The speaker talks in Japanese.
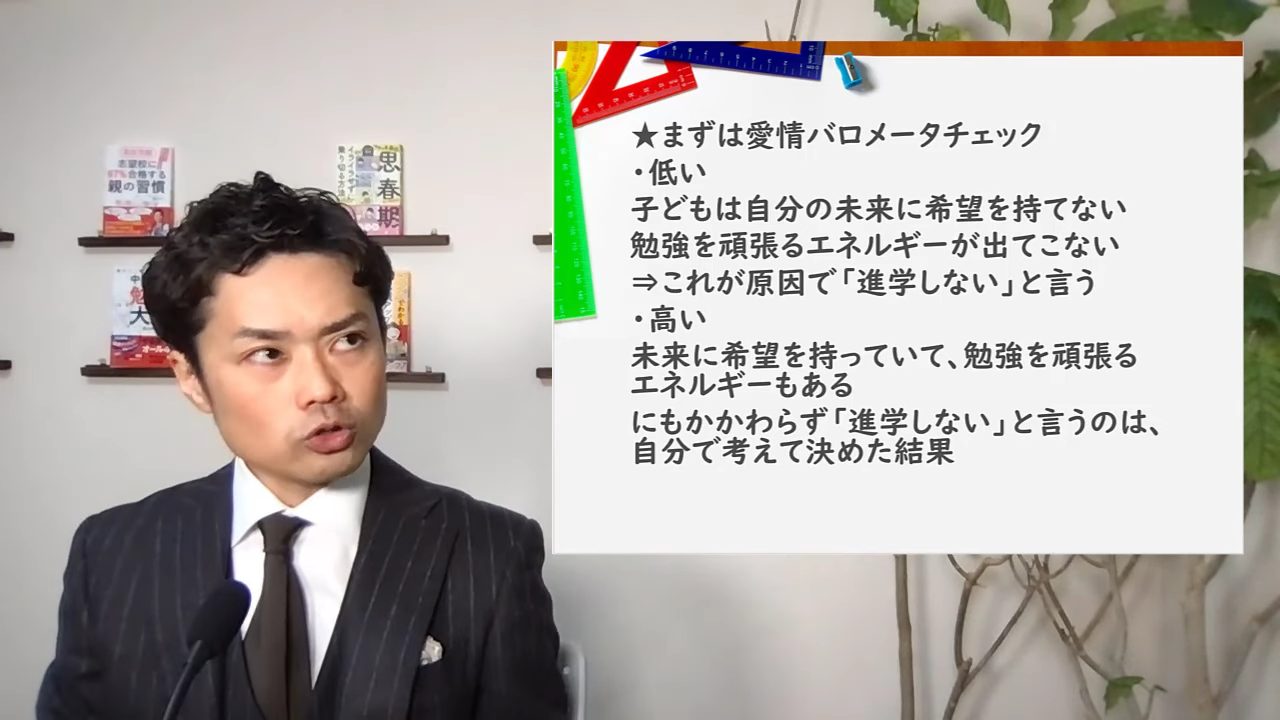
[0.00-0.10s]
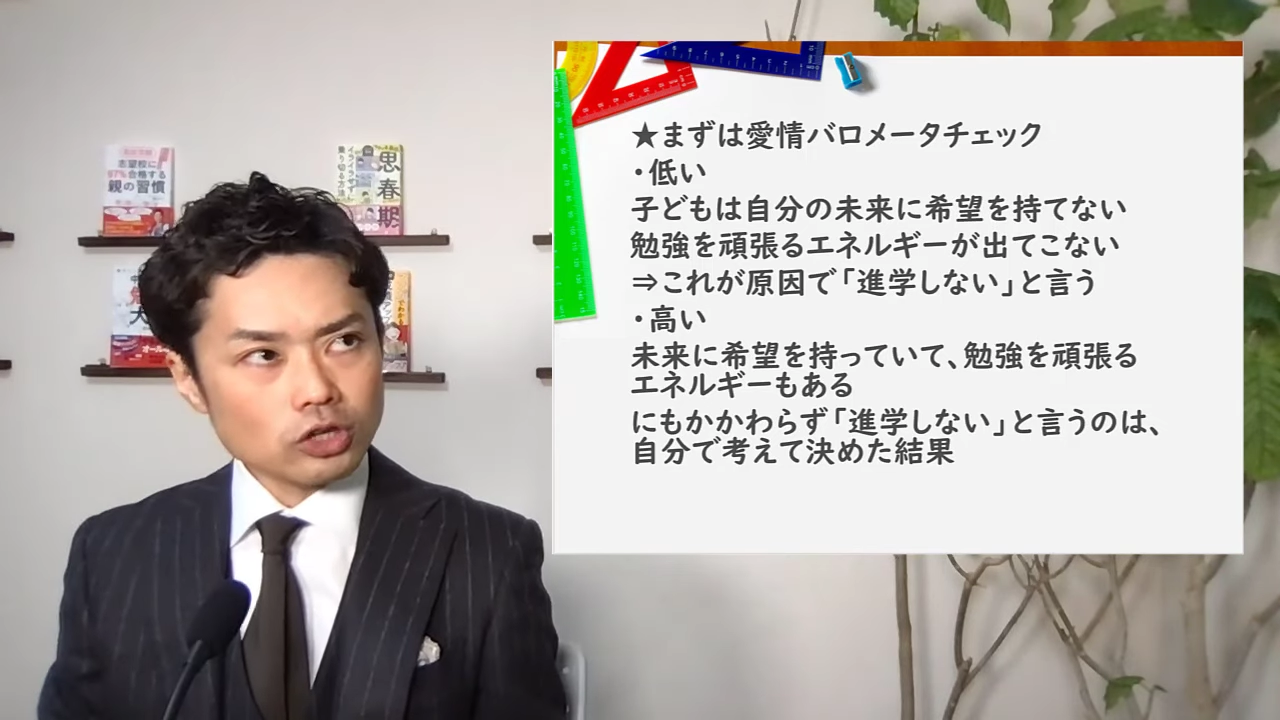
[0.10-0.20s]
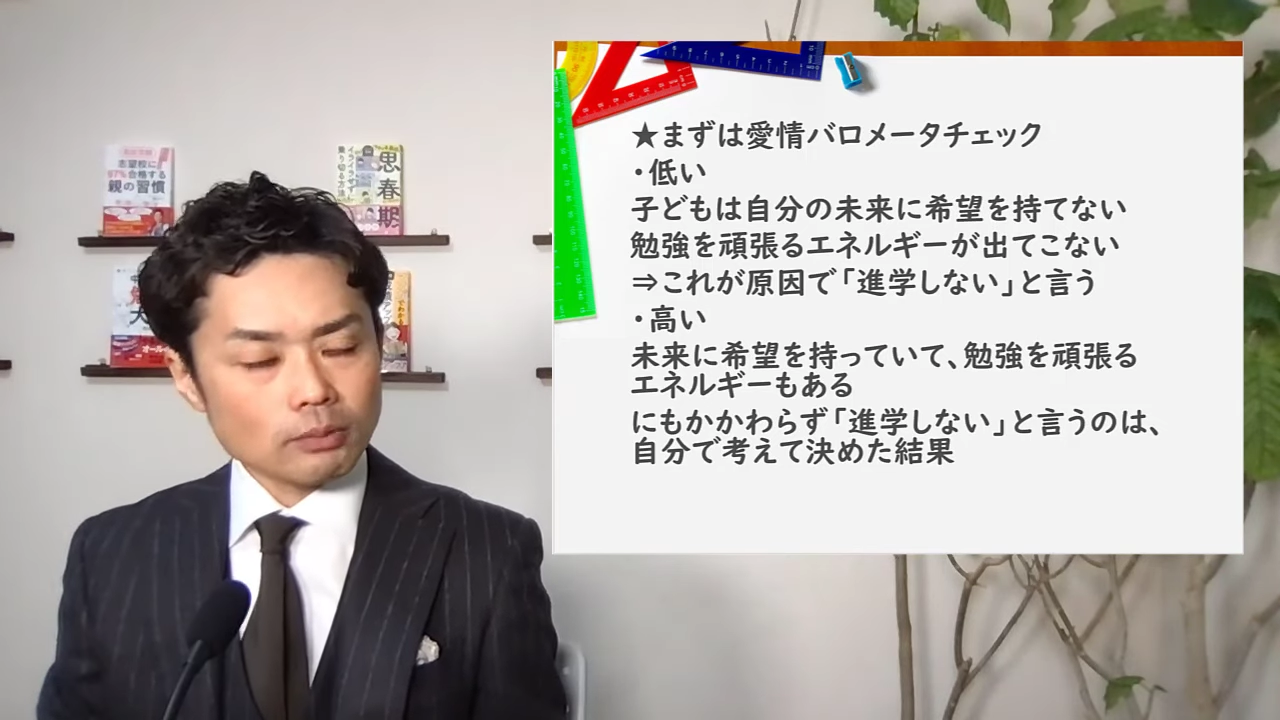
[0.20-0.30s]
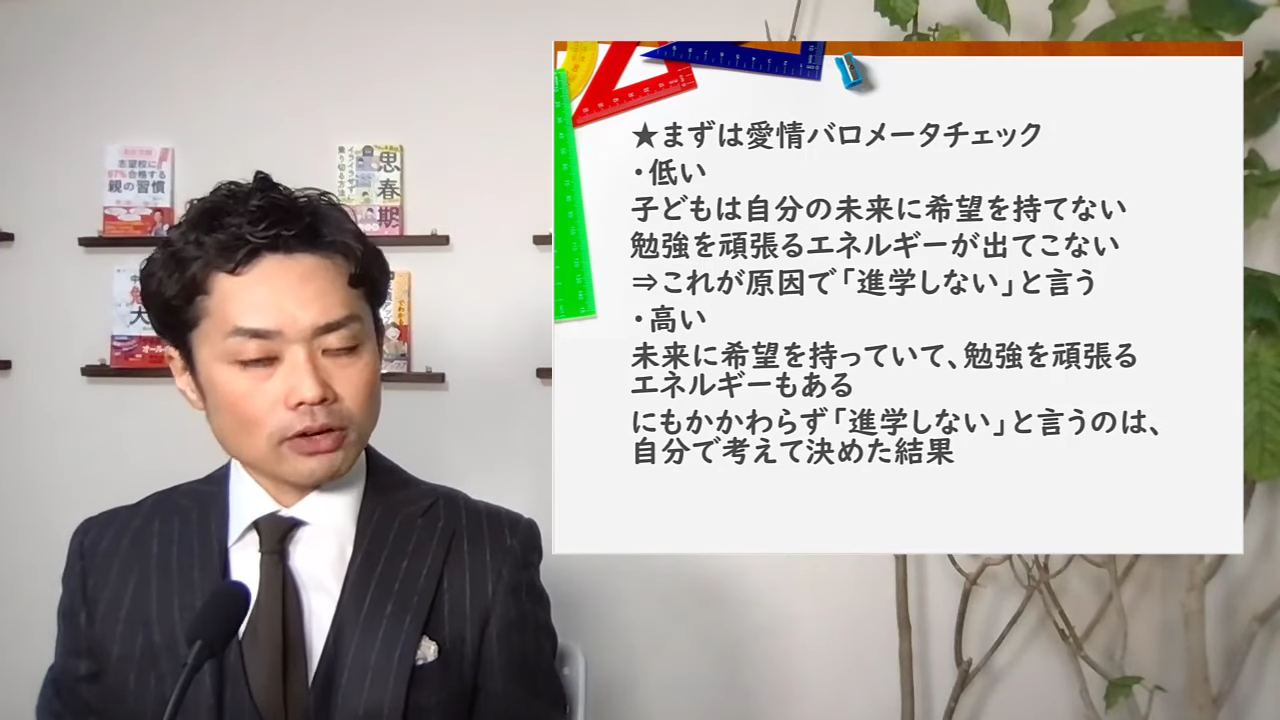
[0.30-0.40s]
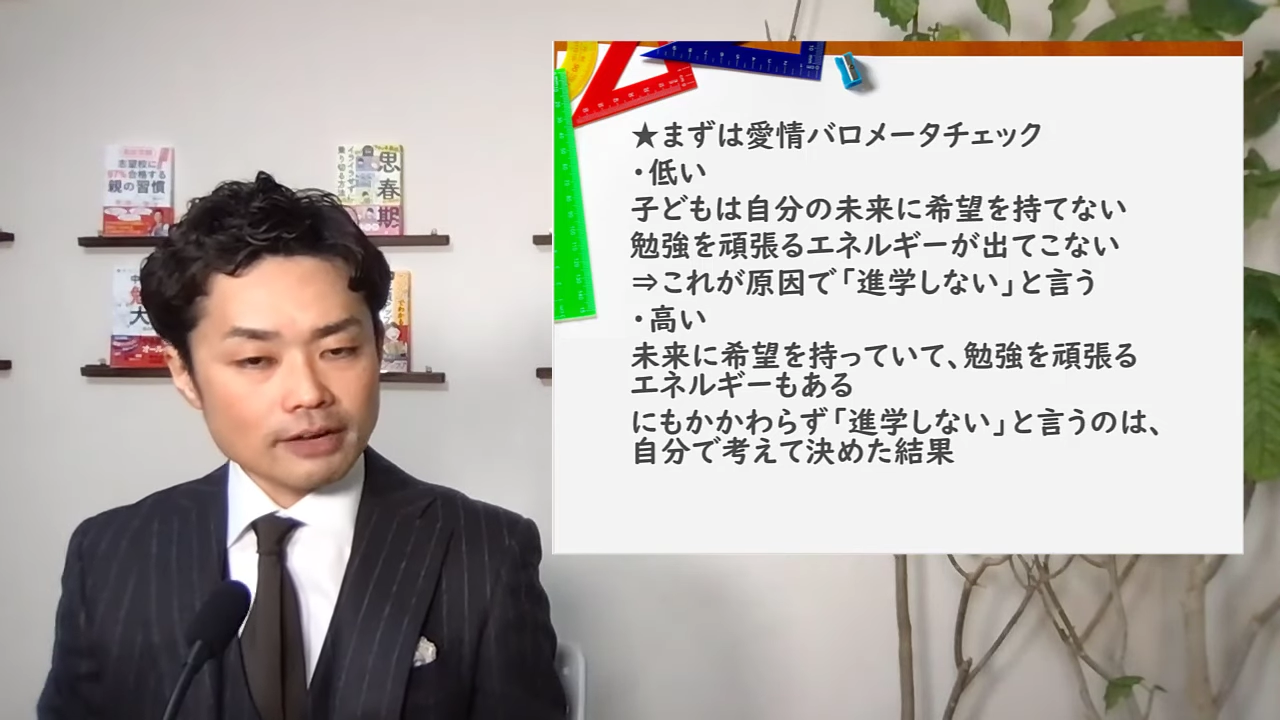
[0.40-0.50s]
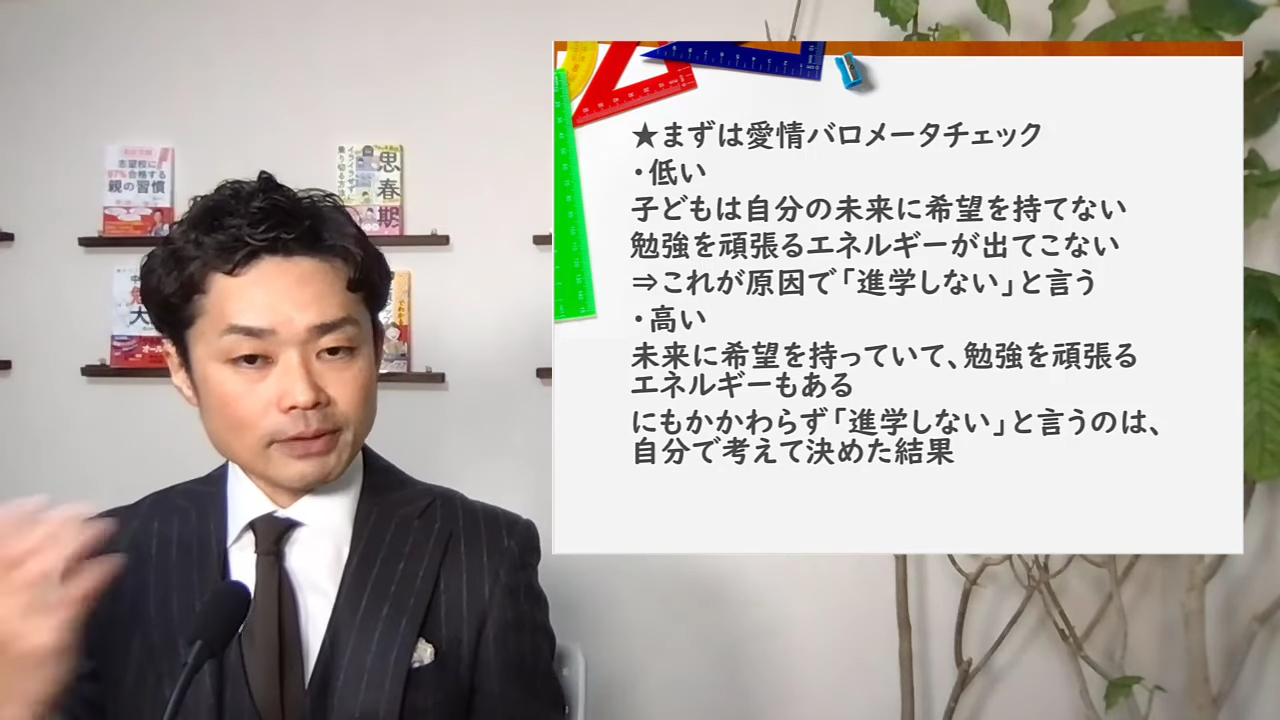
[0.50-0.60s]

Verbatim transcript: とかもやっ